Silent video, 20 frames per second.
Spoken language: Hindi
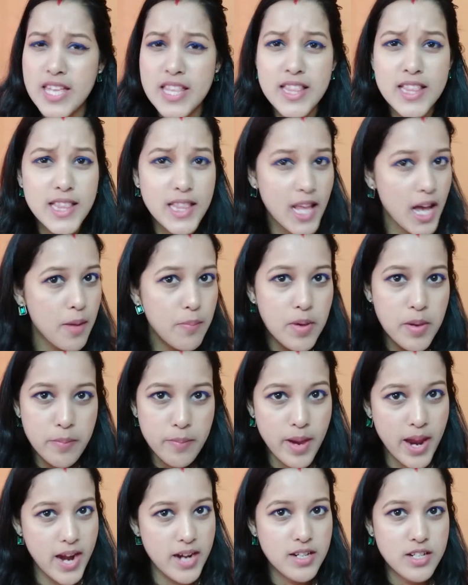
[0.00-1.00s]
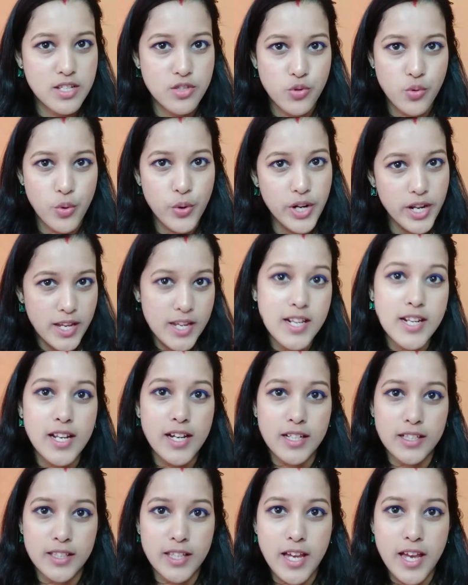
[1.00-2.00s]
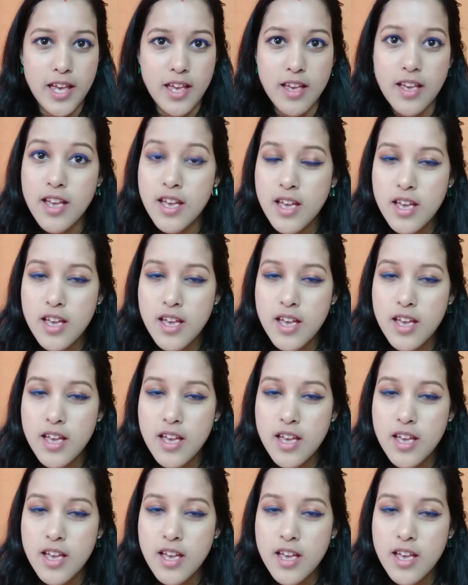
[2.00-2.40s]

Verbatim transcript: इतना भी मैट इसको नहीं लगता है